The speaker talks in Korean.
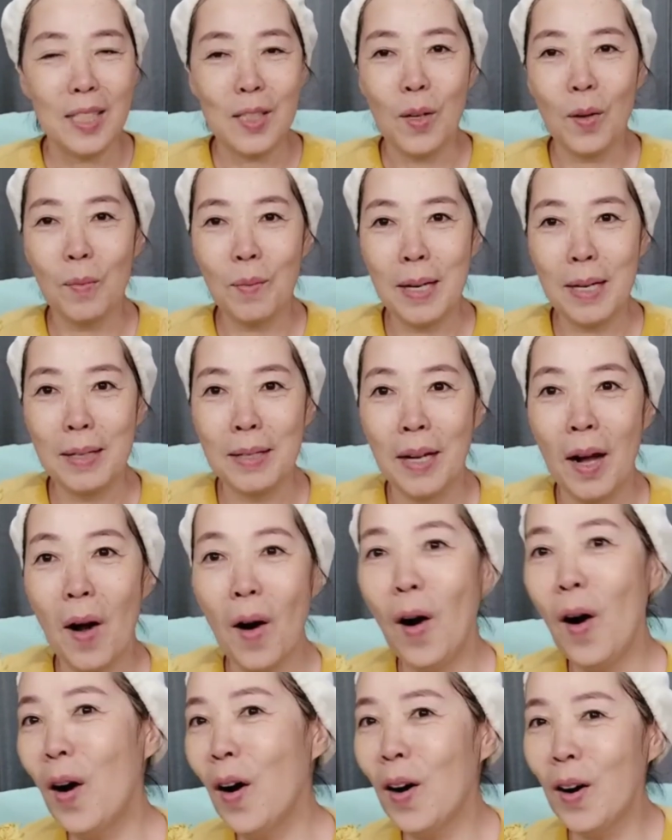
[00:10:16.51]
정말
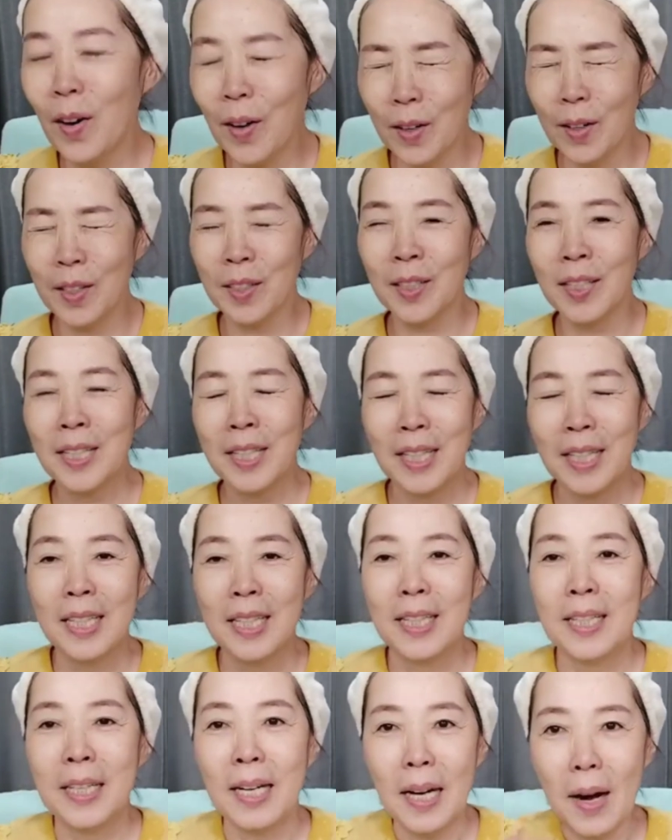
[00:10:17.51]
어우
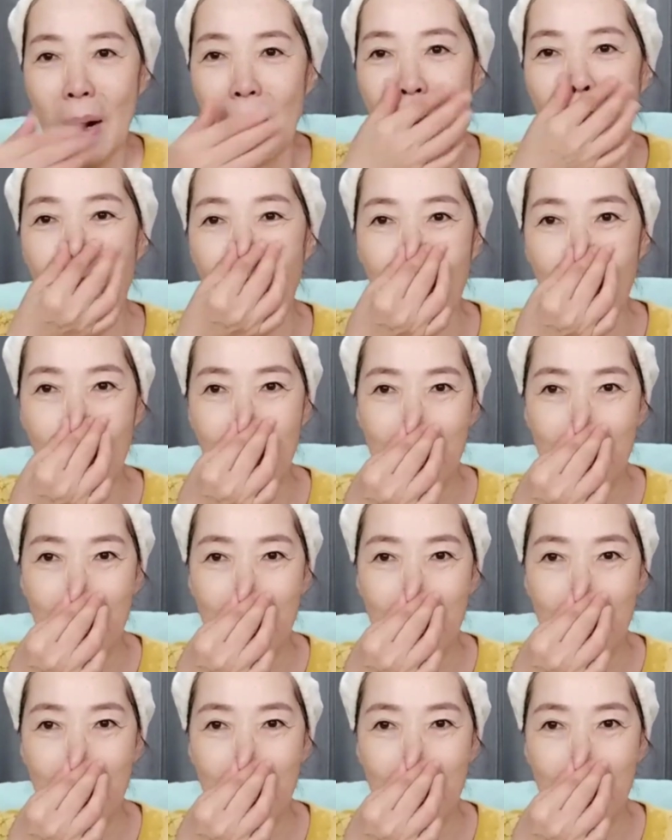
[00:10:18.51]
어우